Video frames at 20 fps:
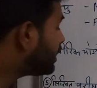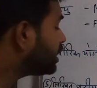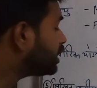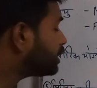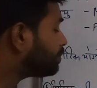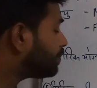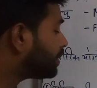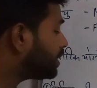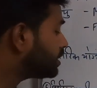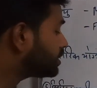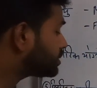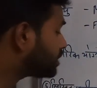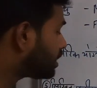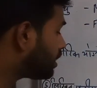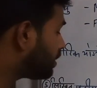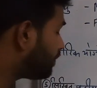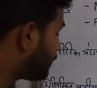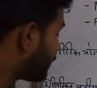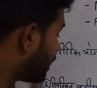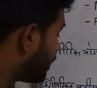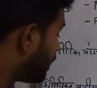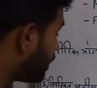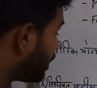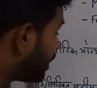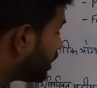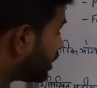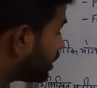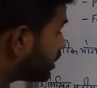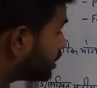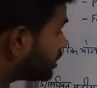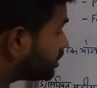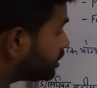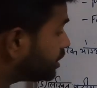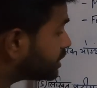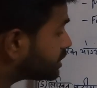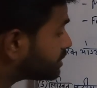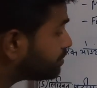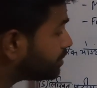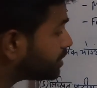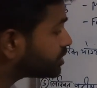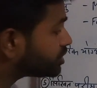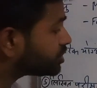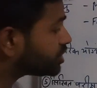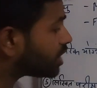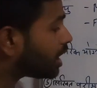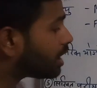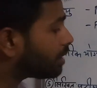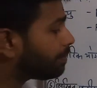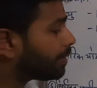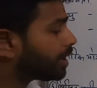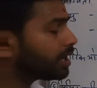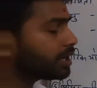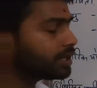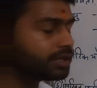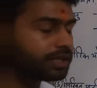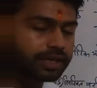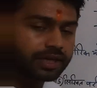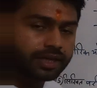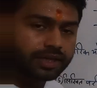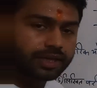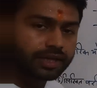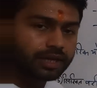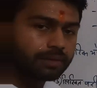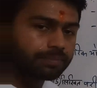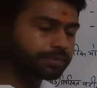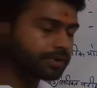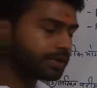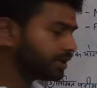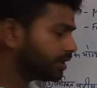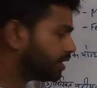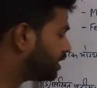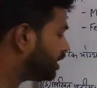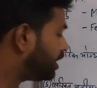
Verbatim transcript: लिखित परीक्षा इसमें चार पार्ट दिए गए हैं आपके